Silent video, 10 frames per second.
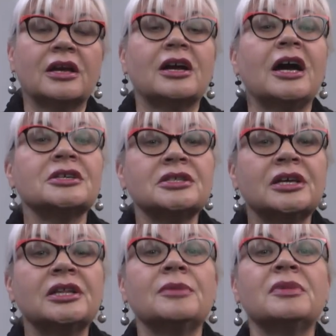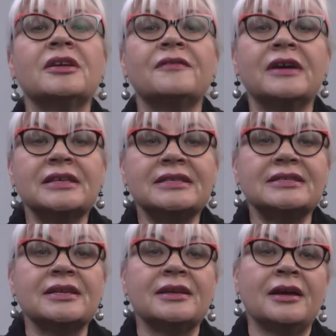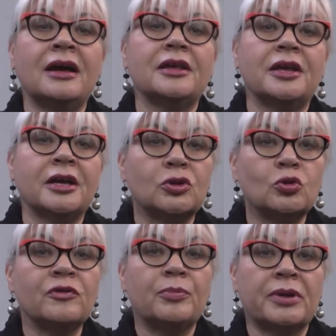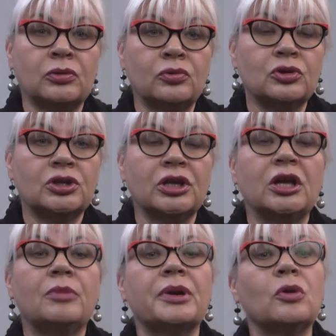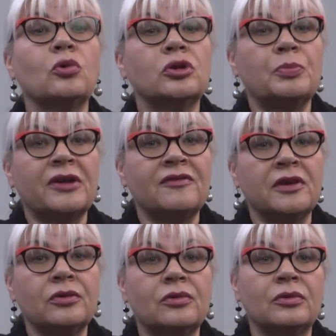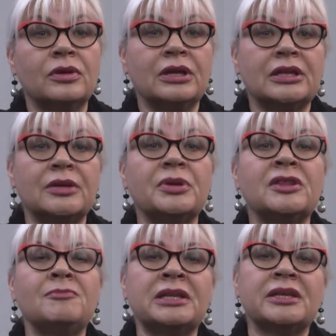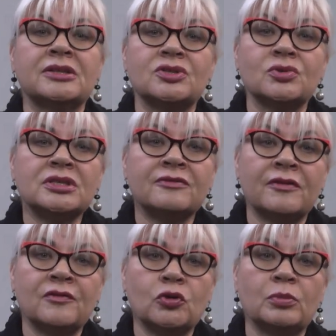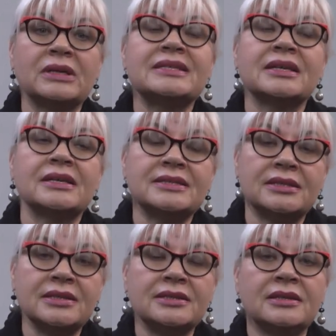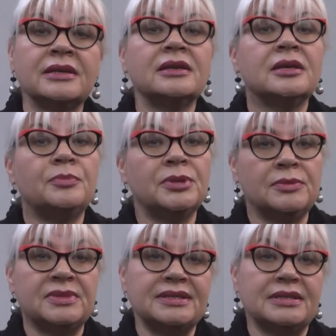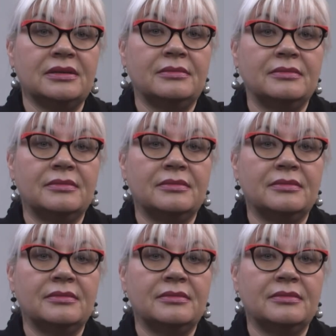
Каждое наименование сырья и готовый продукт проходит проверку на предмет отсутствия в нем загрязнителей и примесей.